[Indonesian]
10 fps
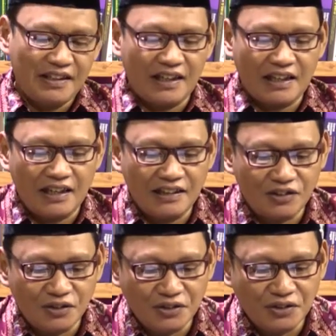Karena
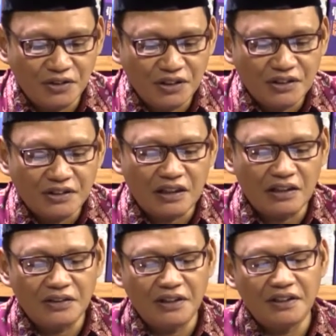itu,
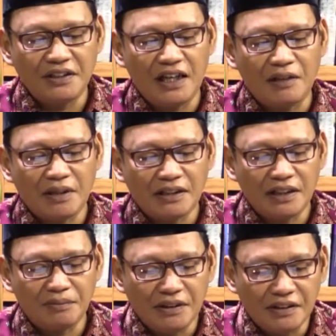tauhid
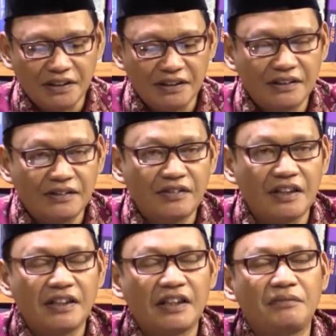amatlah penting
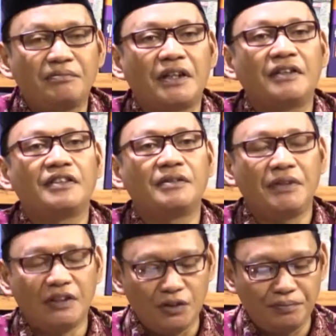dijadikan prinsip
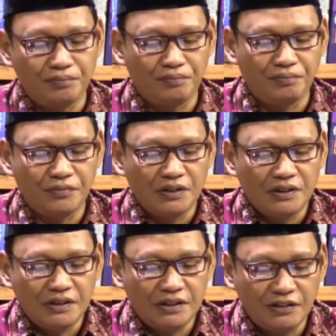hidup
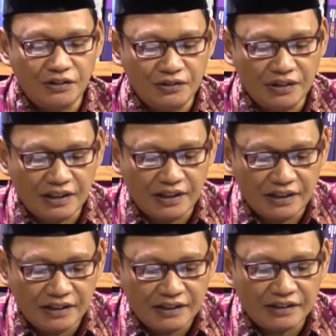dan
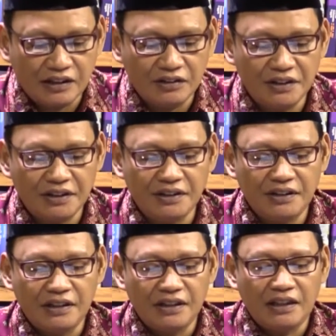juga tauhid
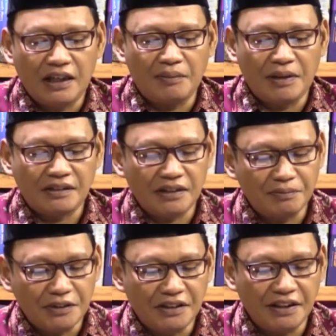amatlah
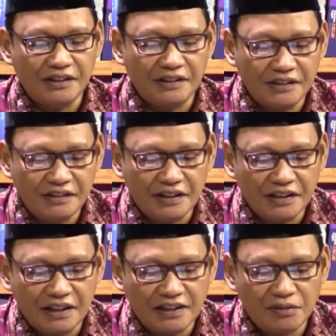penting
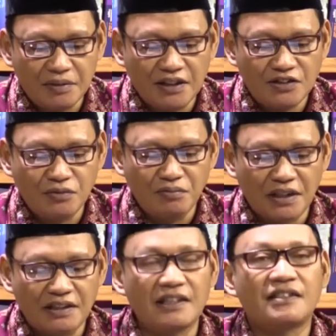dijadikan sebagai
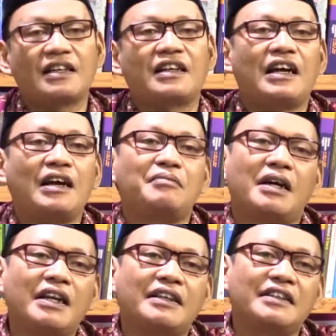sumber dasar
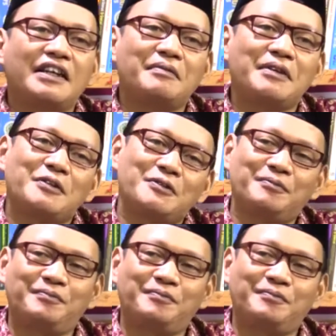amalan dalam hidup.